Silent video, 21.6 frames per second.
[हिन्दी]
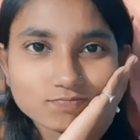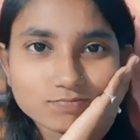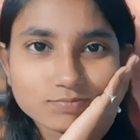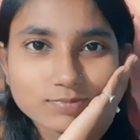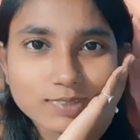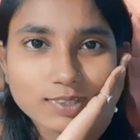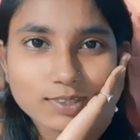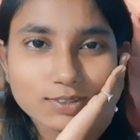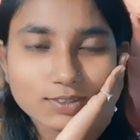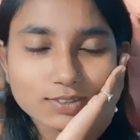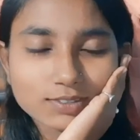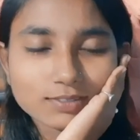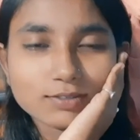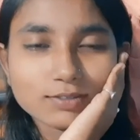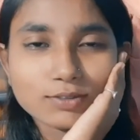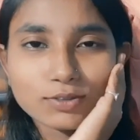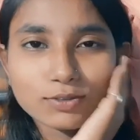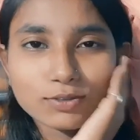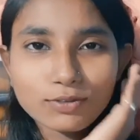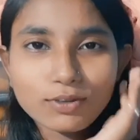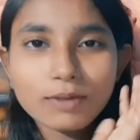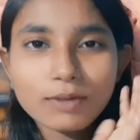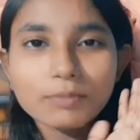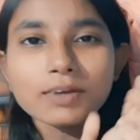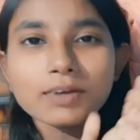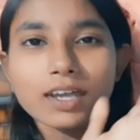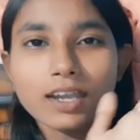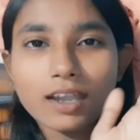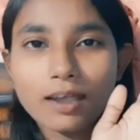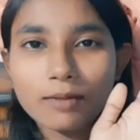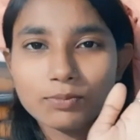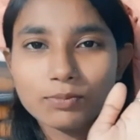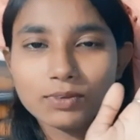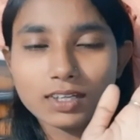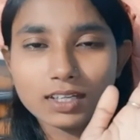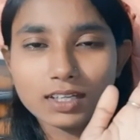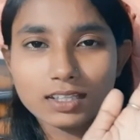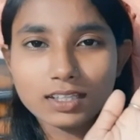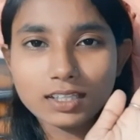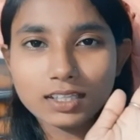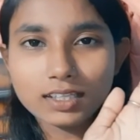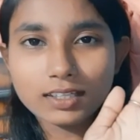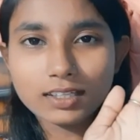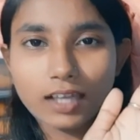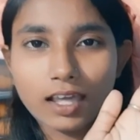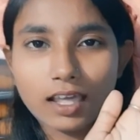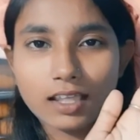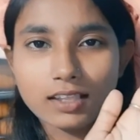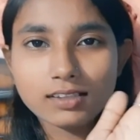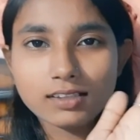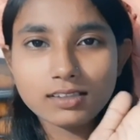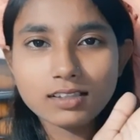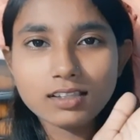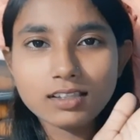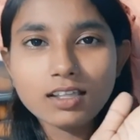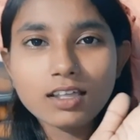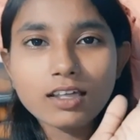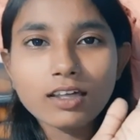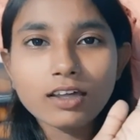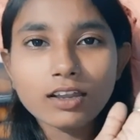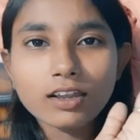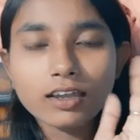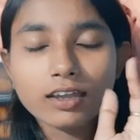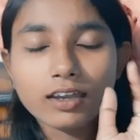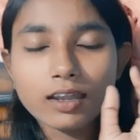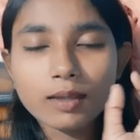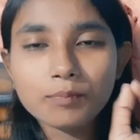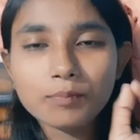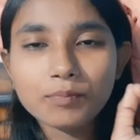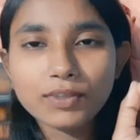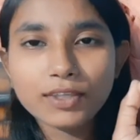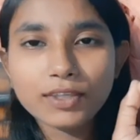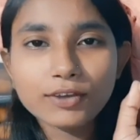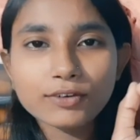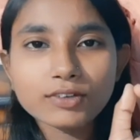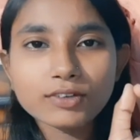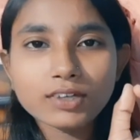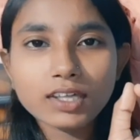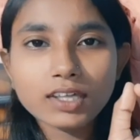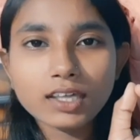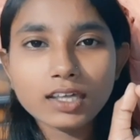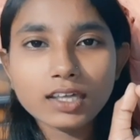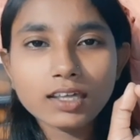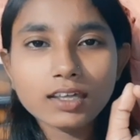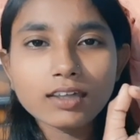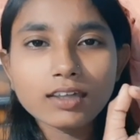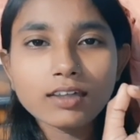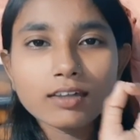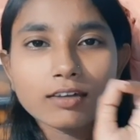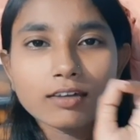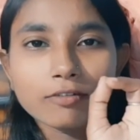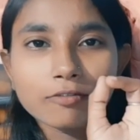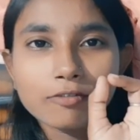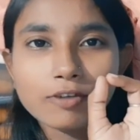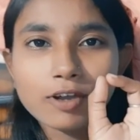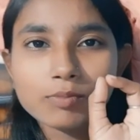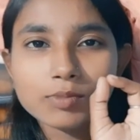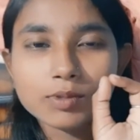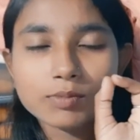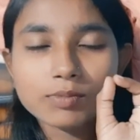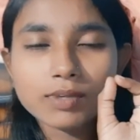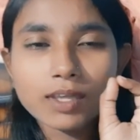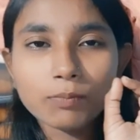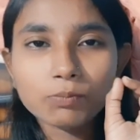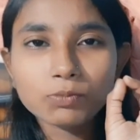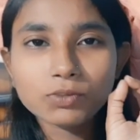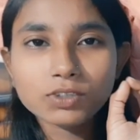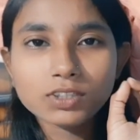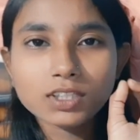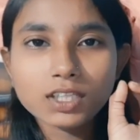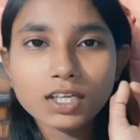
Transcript: बट उसको हम ख़राब कर दिए हैं गाइज ख़राब क्यों किए हैं वो हम अभी आपको